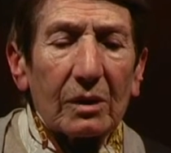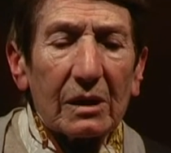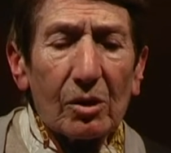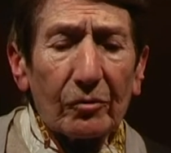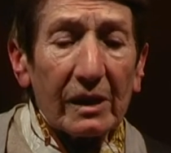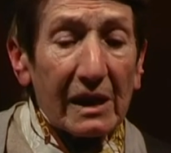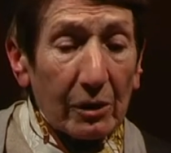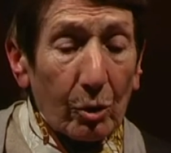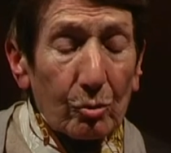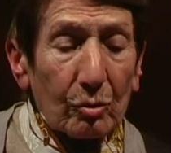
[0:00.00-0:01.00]
io
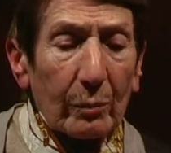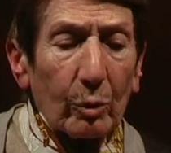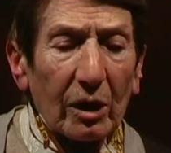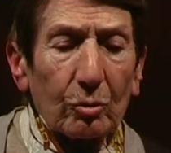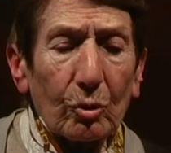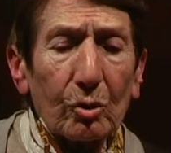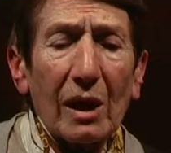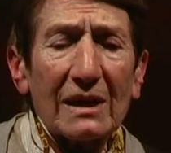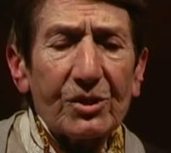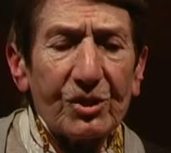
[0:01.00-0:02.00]
ero in un laboratorio
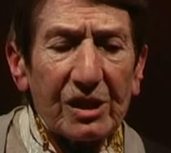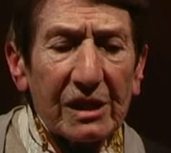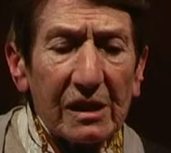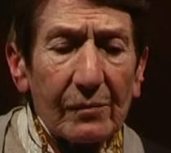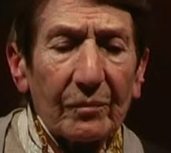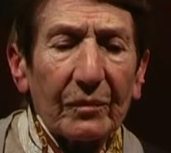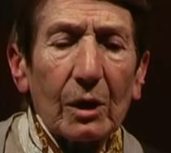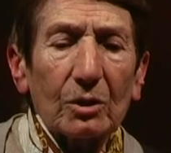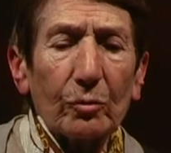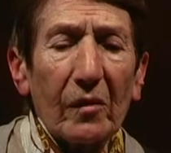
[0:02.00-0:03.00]
al G
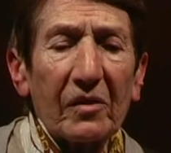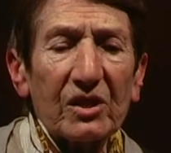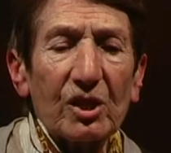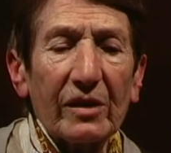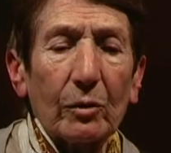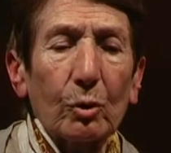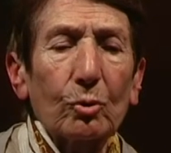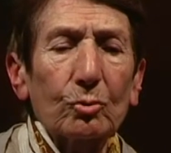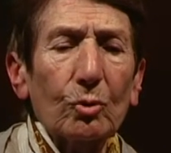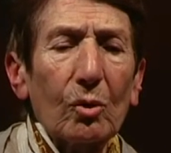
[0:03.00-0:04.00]
dove facevano,
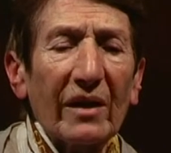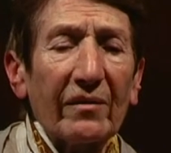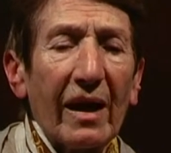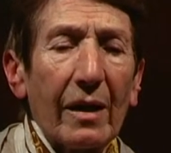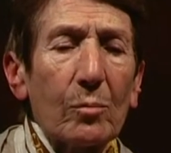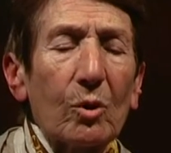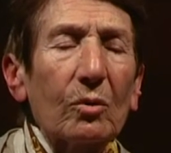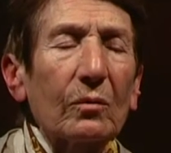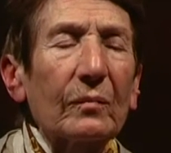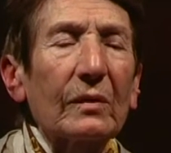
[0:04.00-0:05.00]

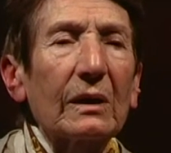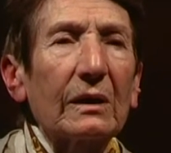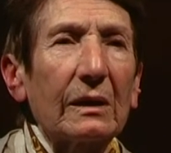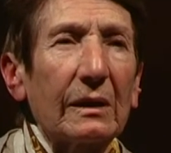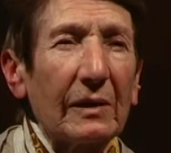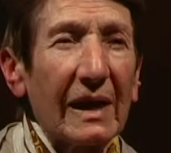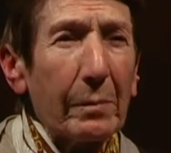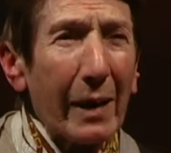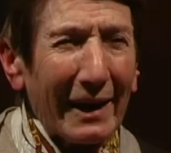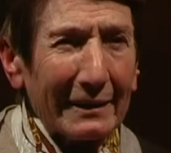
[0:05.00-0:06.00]
controllavamo eh, le
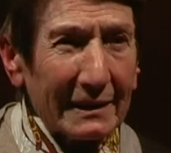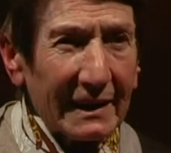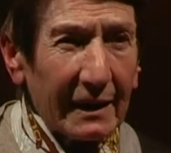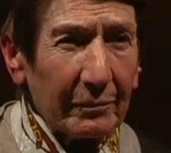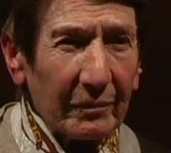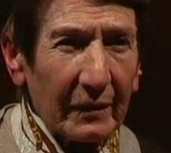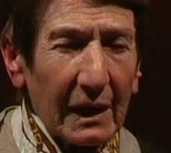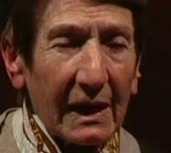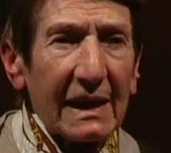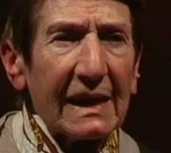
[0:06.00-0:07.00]
bande,
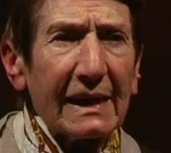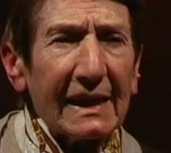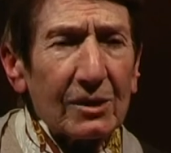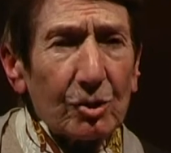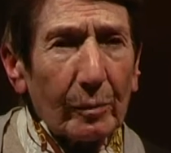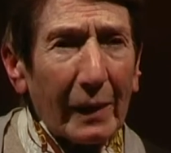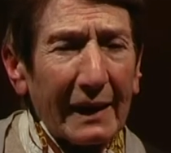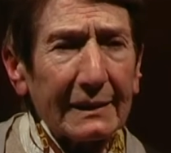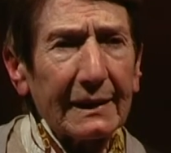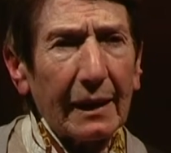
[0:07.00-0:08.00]
inizio
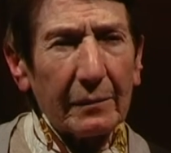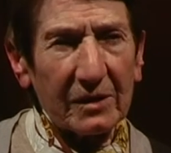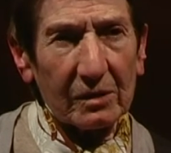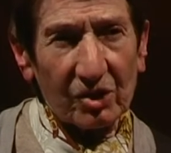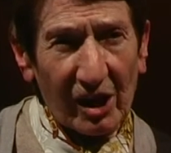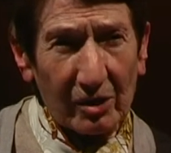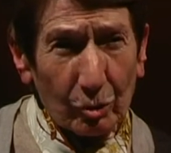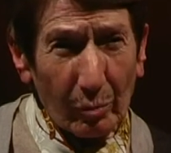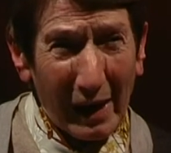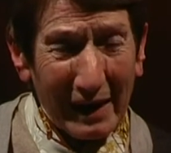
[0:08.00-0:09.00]
banda,
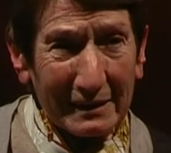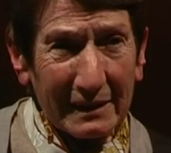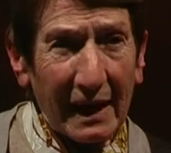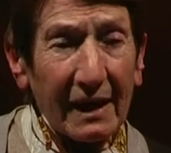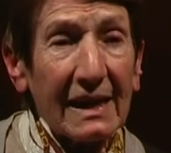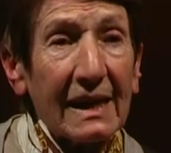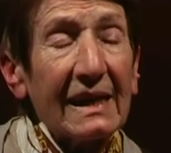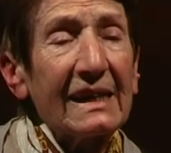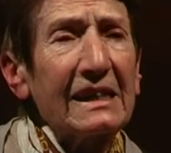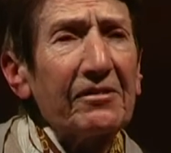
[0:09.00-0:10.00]
centro banda,
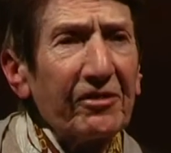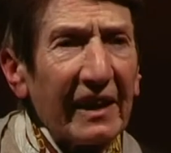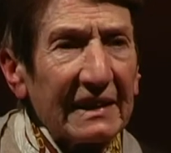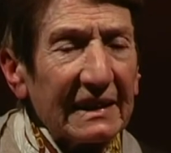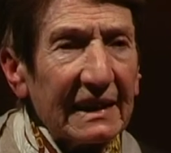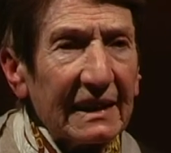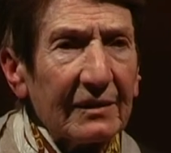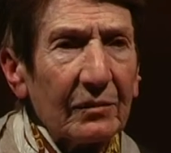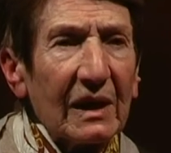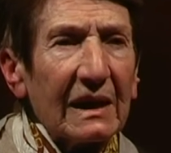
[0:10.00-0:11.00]
i difetti,
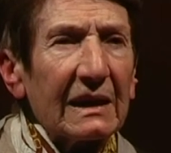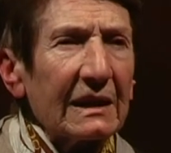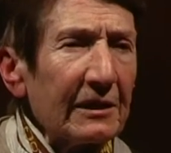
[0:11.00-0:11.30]
i